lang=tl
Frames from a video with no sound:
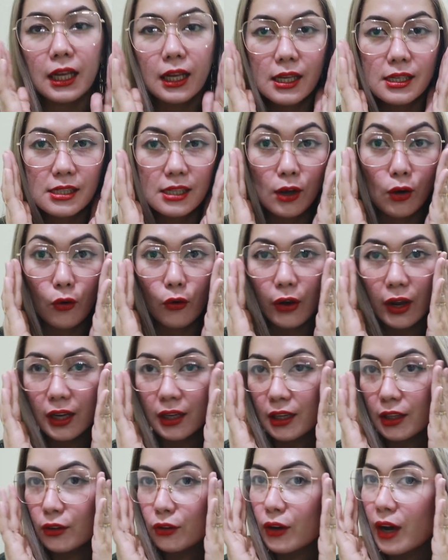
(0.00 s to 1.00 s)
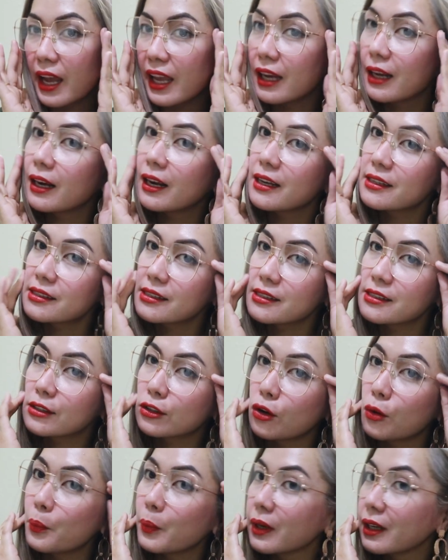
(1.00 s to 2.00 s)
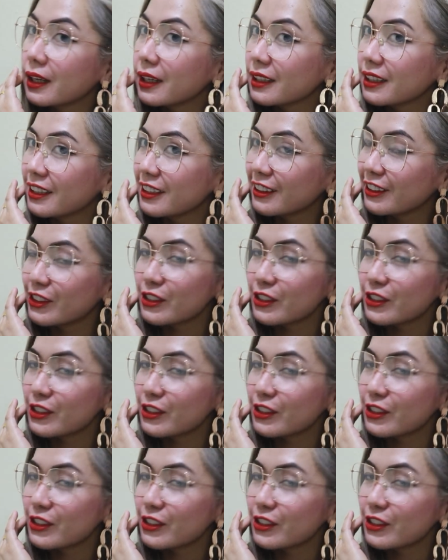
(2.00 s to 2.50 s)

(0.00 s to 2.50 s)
kasi okay na yung eyeglasses ko pag ganito.